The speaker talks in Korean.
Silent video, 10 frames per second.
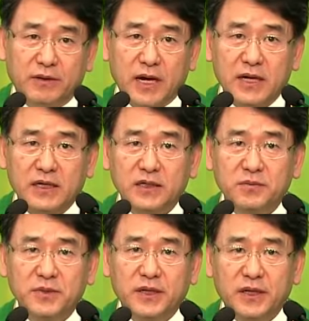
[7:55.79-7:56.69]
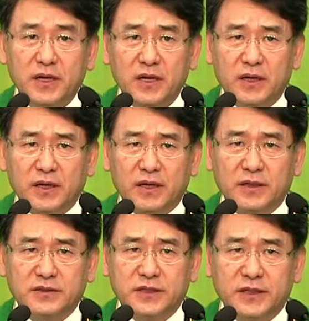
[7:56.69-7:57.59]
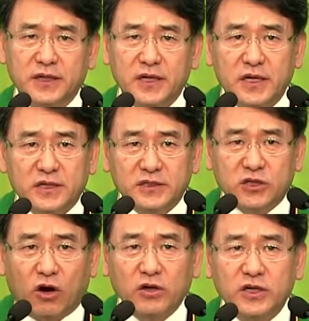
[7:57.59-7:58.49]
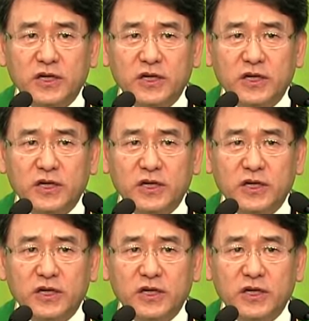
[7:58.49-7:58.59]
하나님의 이제 정의가